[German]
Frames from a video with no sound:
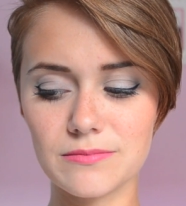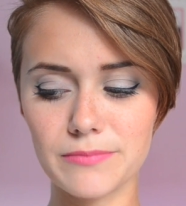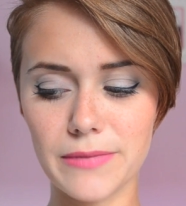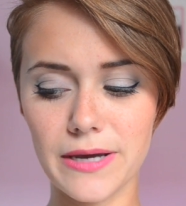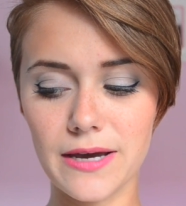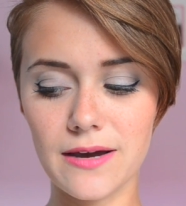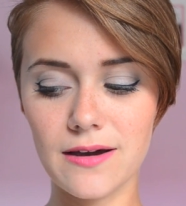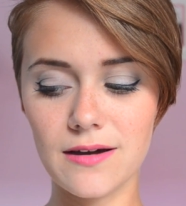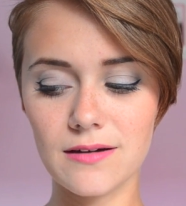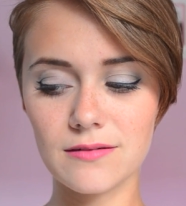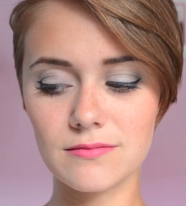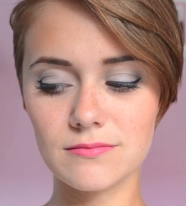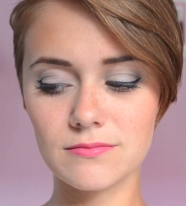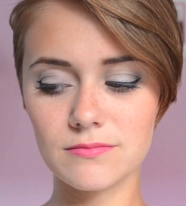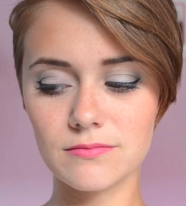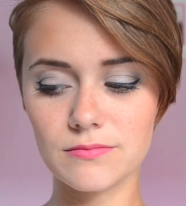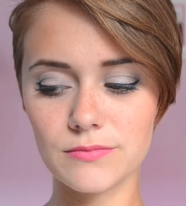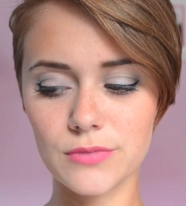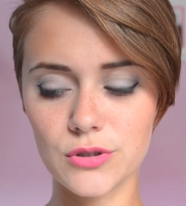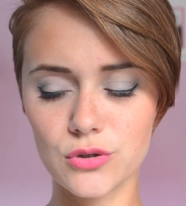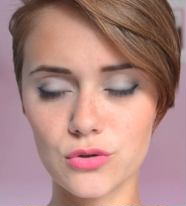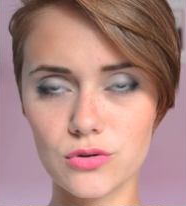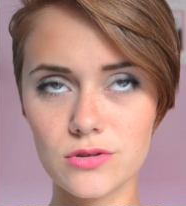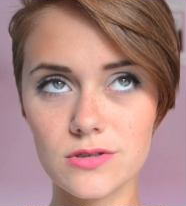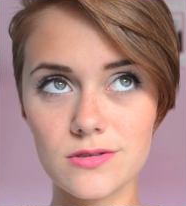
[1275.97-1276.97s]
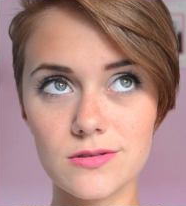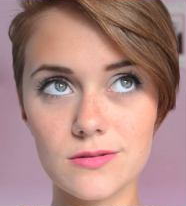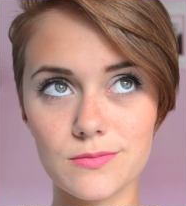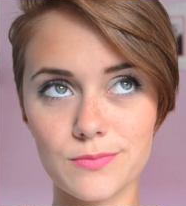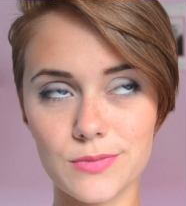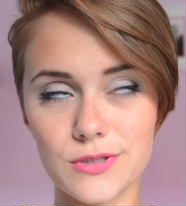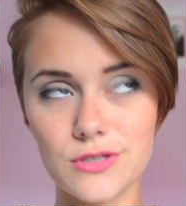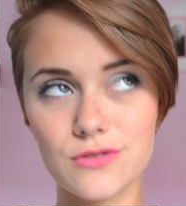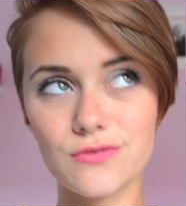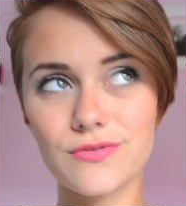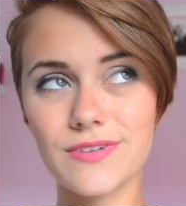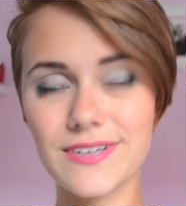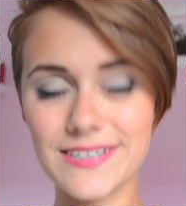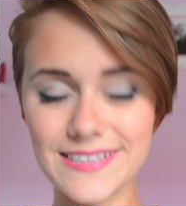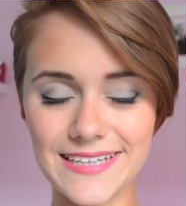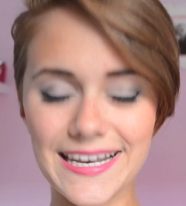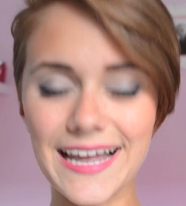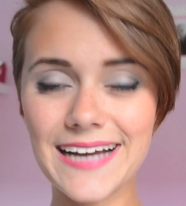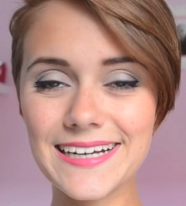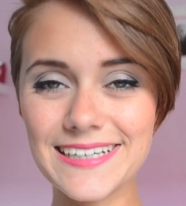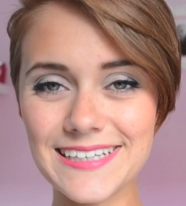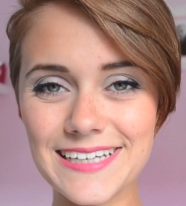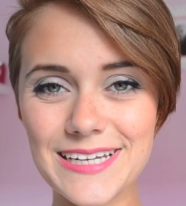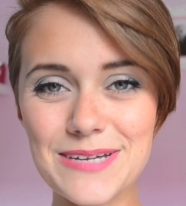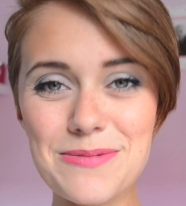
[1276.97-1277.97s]
mehr benutzt, beziehungsweise
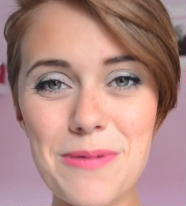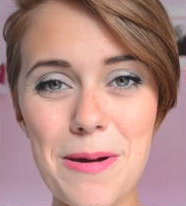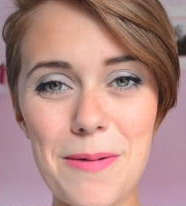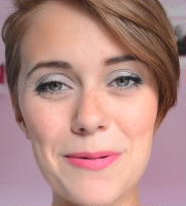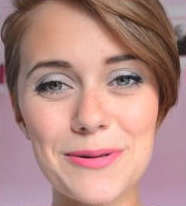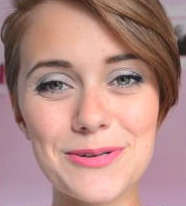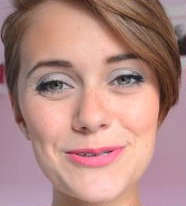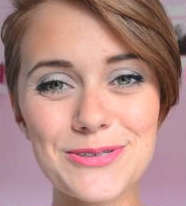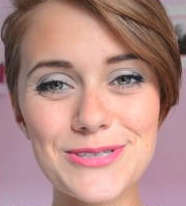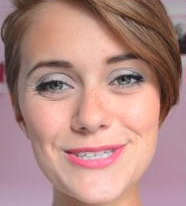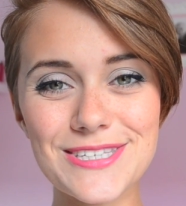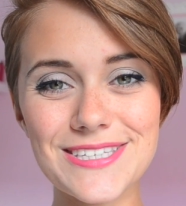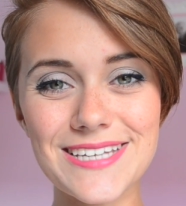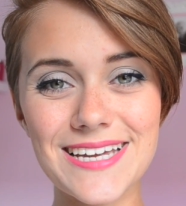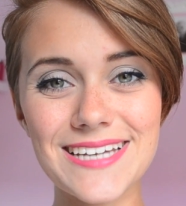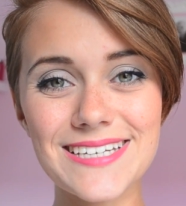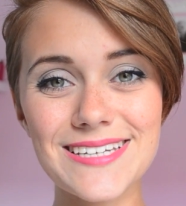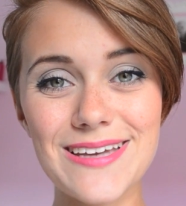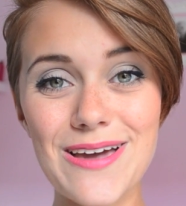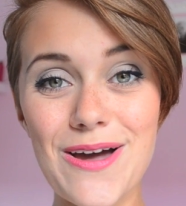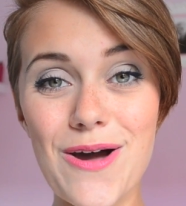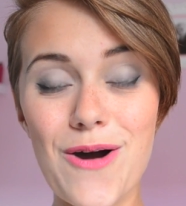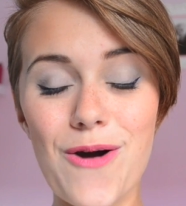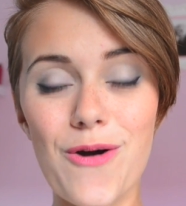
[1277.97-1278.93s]
lange nicht mehr benutzt hat.